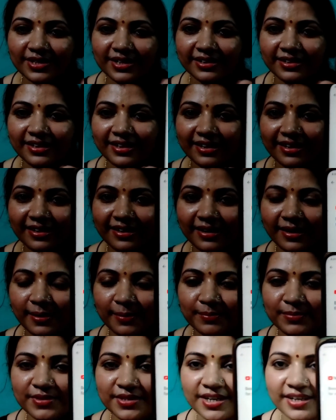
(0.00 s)
जाती है
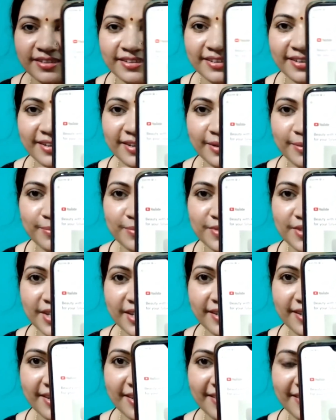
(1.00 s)
कम ज़्यादा कम
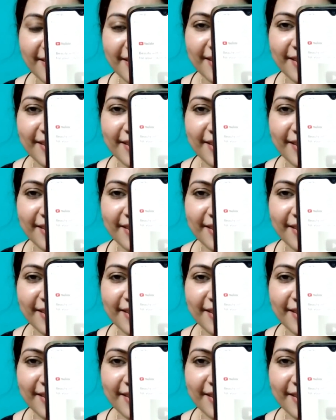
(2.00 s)
ज़्यादा